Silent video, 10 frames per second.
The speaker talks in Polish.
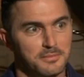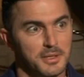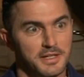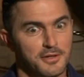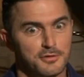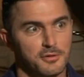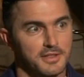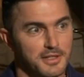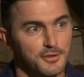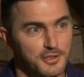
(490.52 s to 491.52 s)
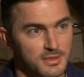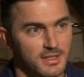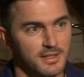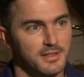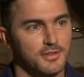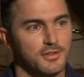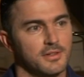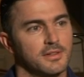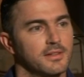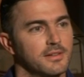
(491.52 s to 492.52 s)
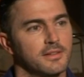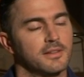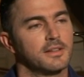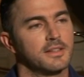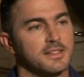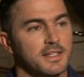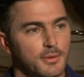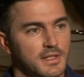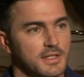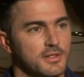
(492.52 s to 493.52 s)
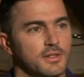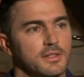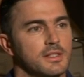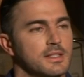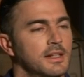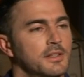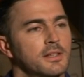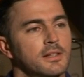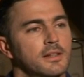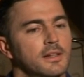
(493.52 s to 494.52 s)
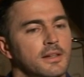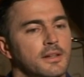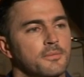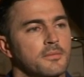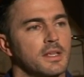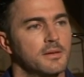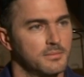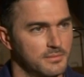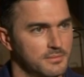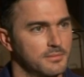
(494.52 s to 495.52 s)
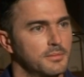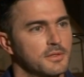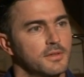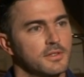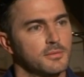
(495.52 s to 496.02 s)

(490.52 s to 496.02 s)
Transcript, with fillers: byle jakiego słowa, tylko żeby zakleić, e, załatać e, zdanie, mhm. pozwolę